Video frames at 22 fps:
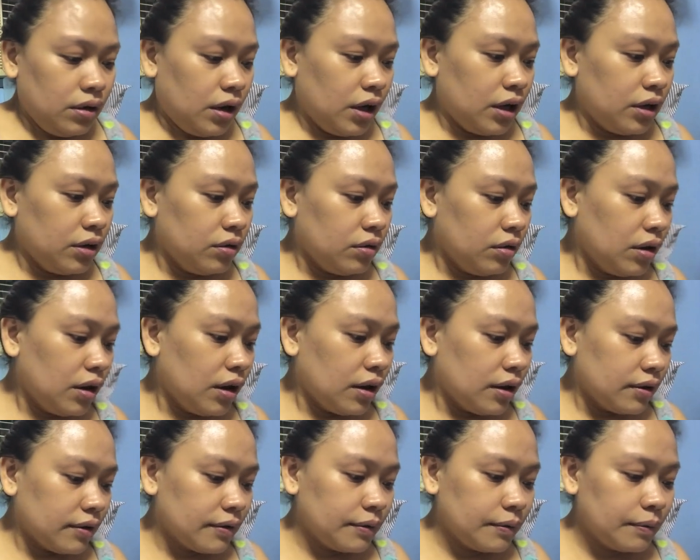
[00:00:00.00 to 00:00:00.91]
ano
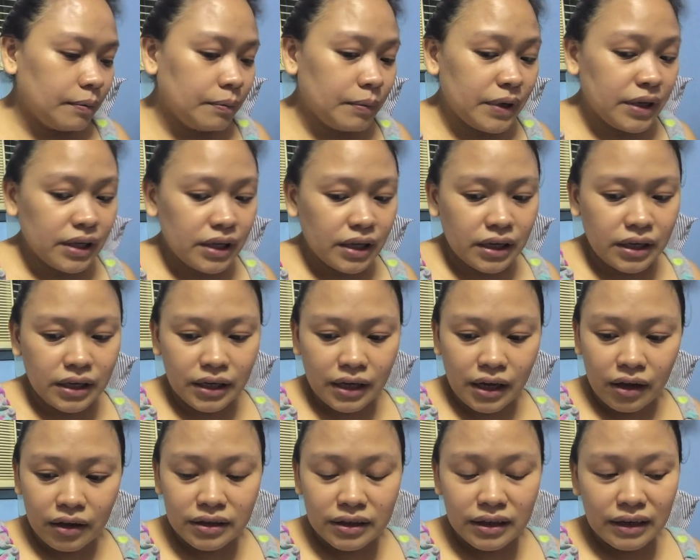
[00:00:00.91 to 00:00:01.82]
lang, binigyan niya
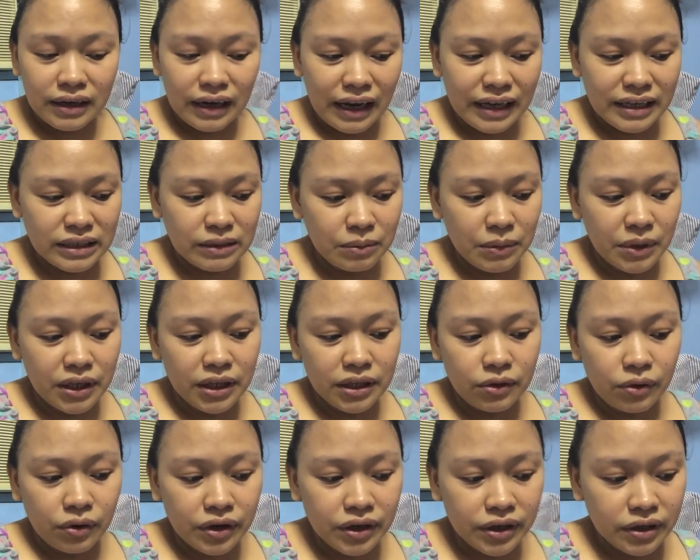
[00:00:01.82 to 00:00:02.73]
na ako ng last
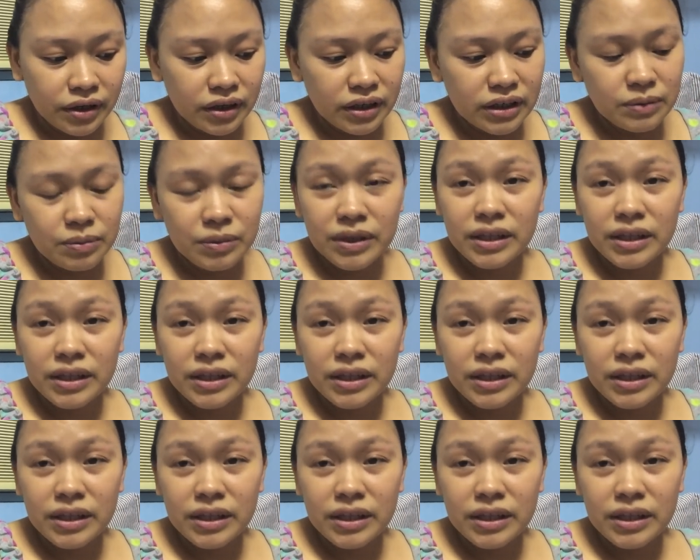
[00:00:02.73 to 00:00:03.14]
minute orders,